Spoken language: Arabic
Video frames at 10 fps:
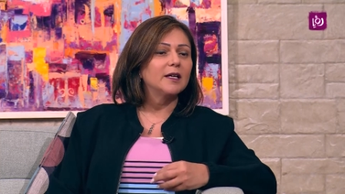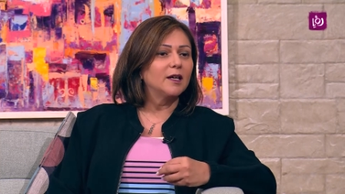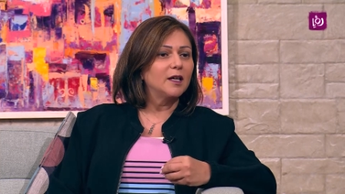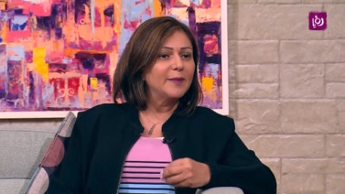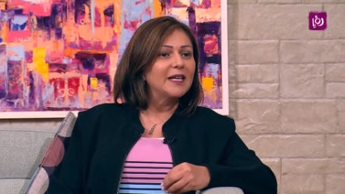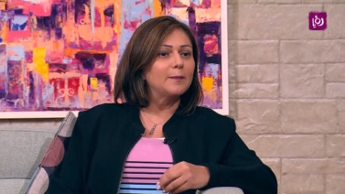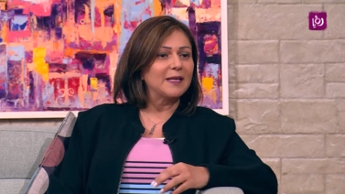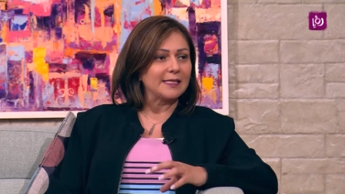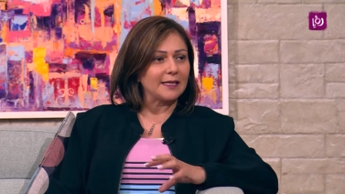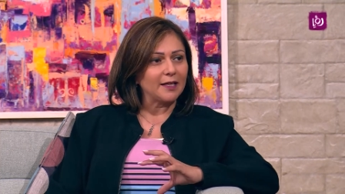آه، من
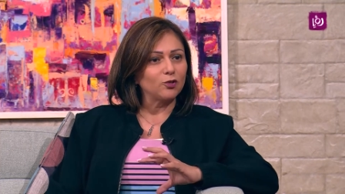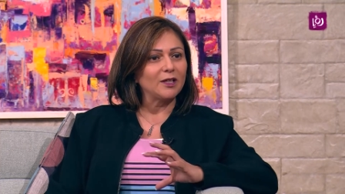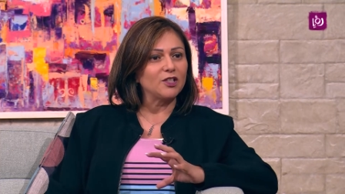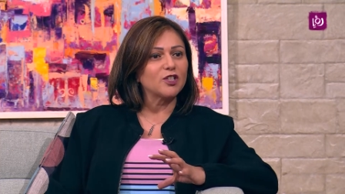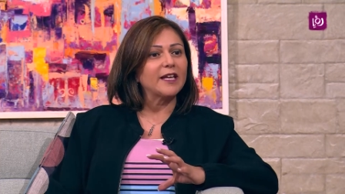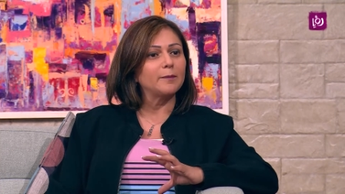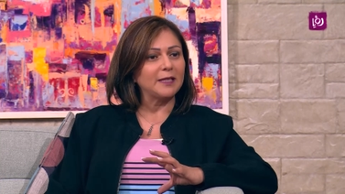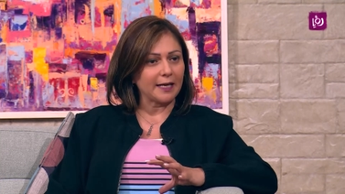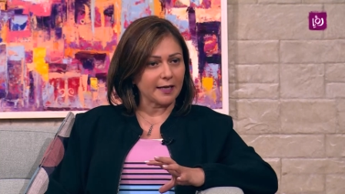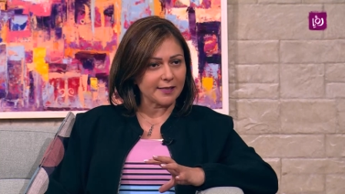المنزل هدول الاشياء اللي
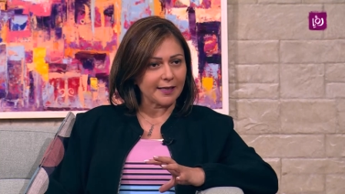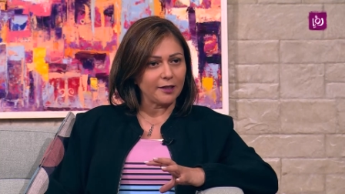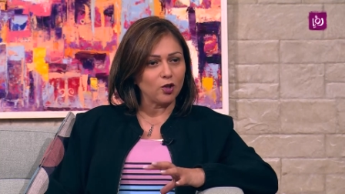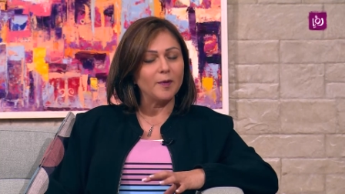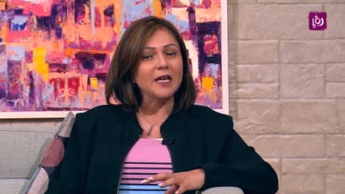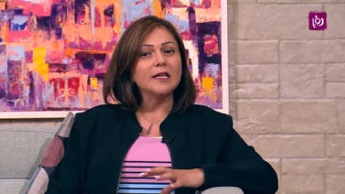بنركز عليهم